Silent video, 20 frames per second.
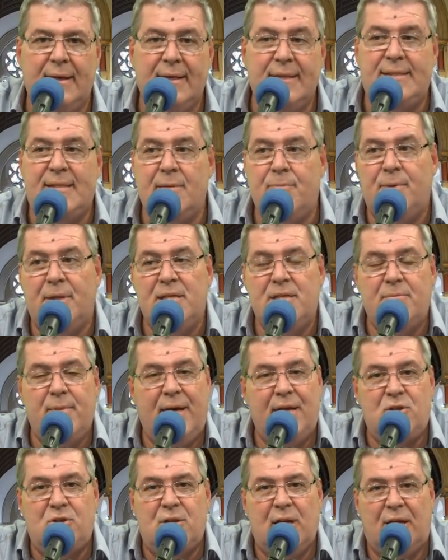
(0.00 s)
que
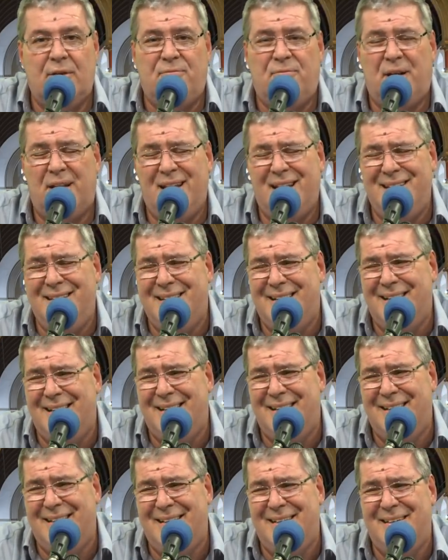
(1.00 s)
simplesmente chega e fala:
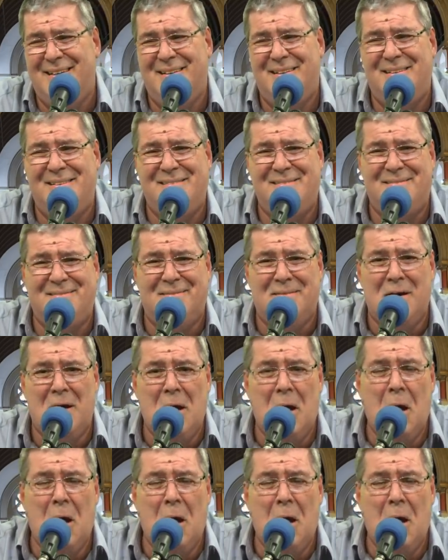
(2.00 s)
não,